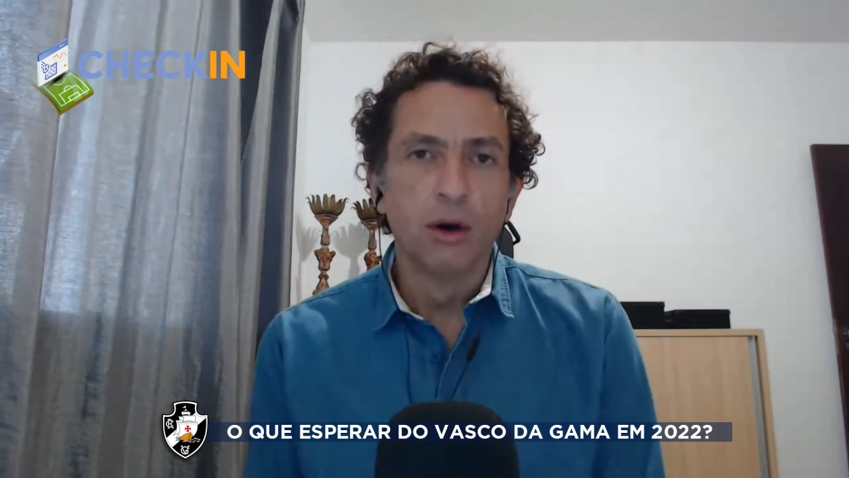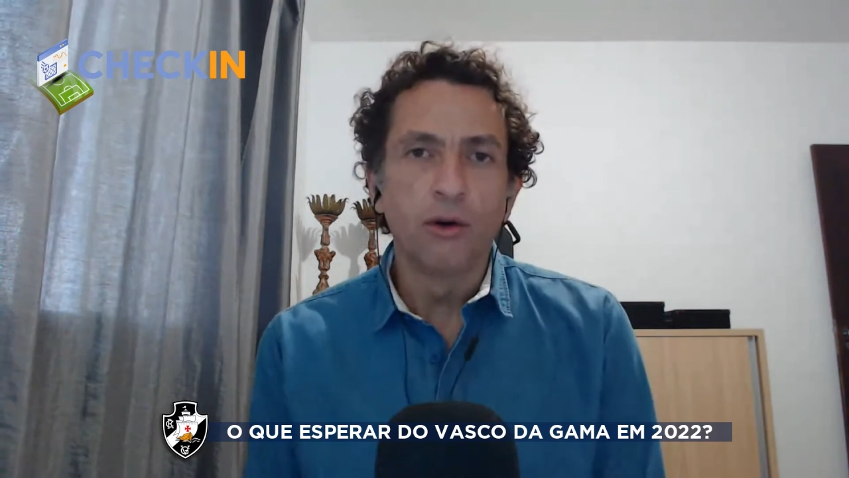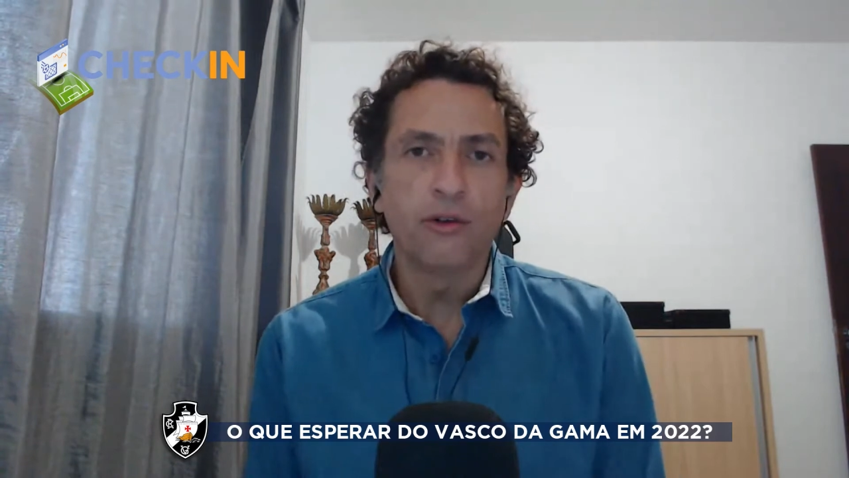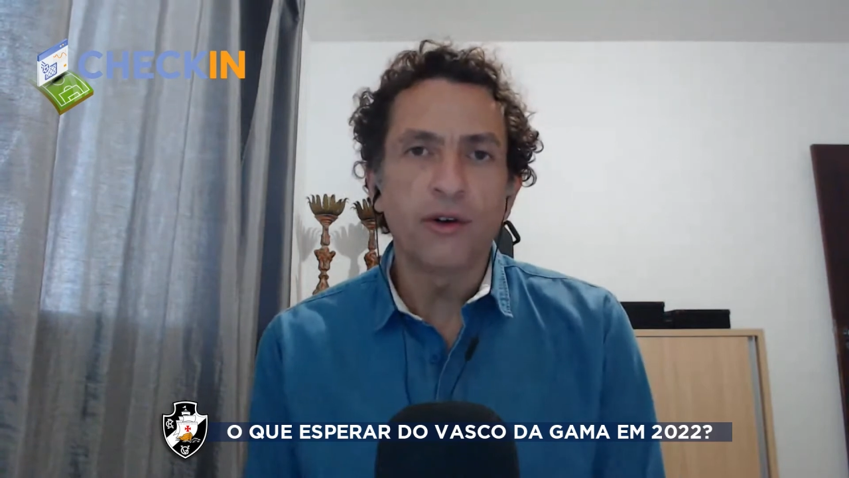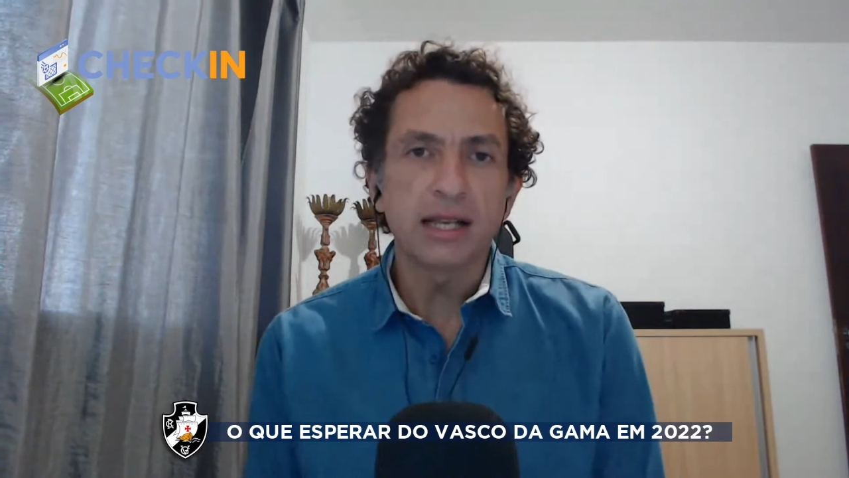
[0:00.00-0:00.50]

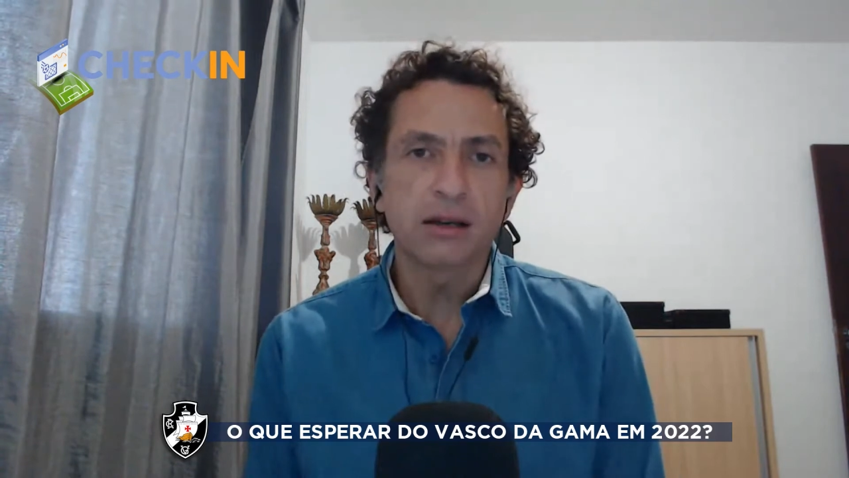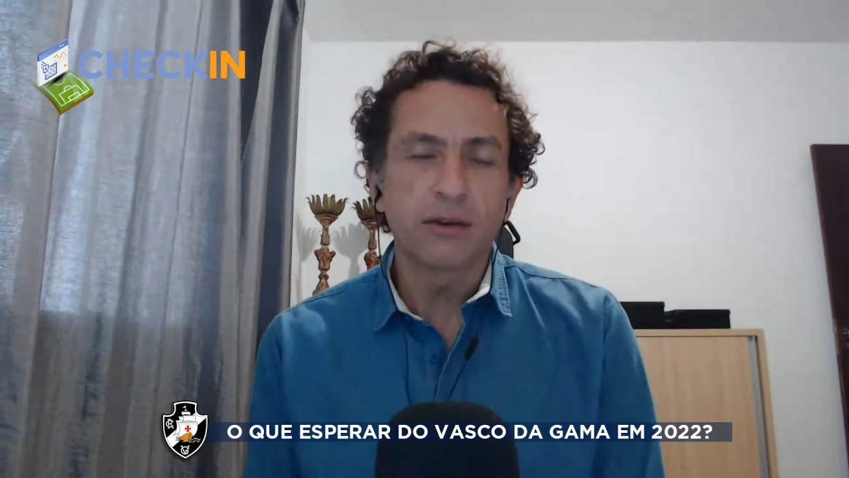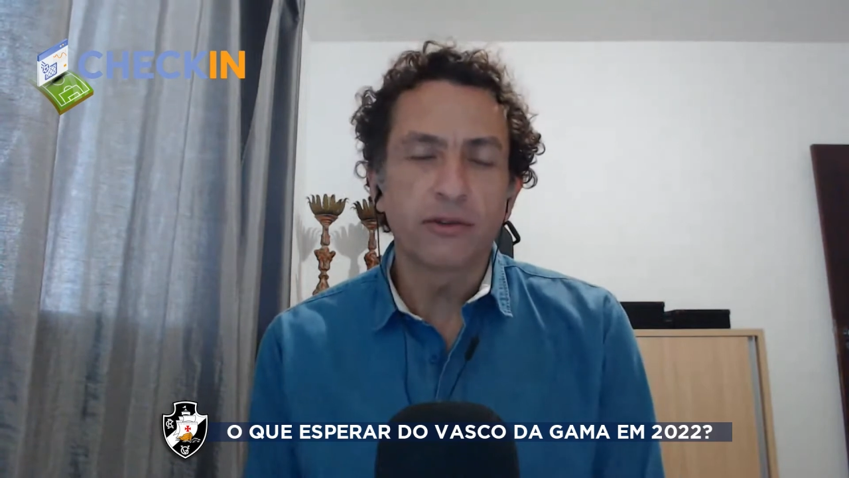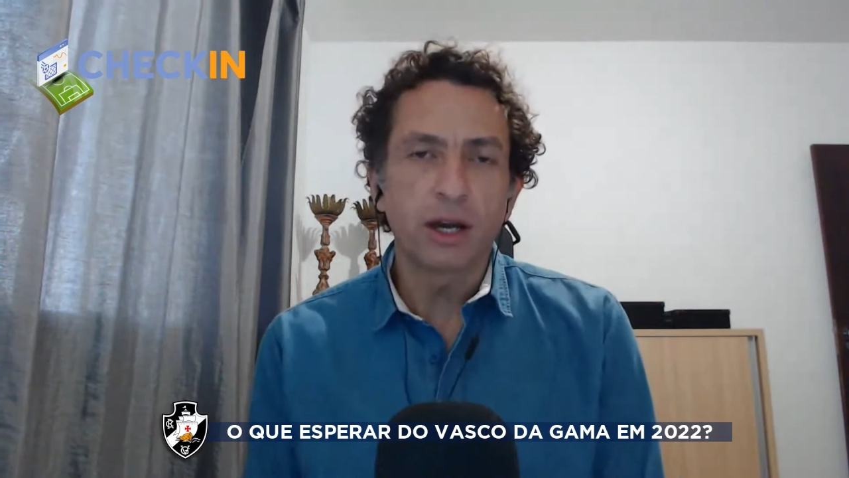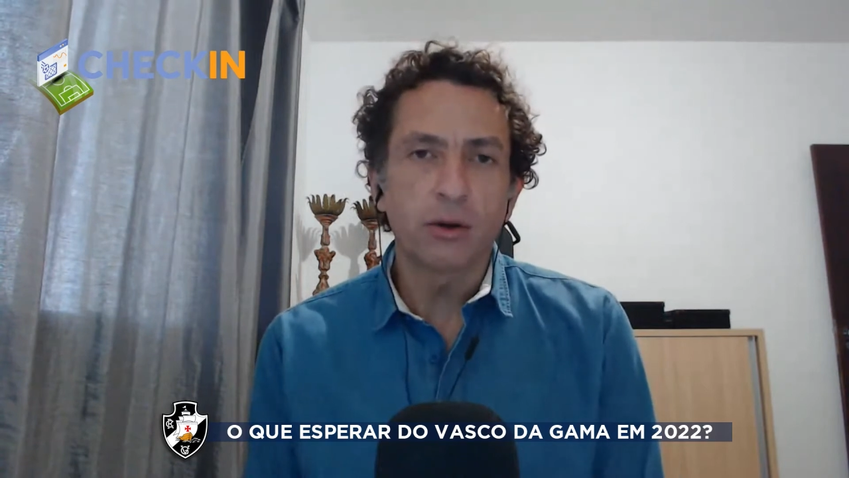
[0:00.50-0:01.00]
o Vasco havia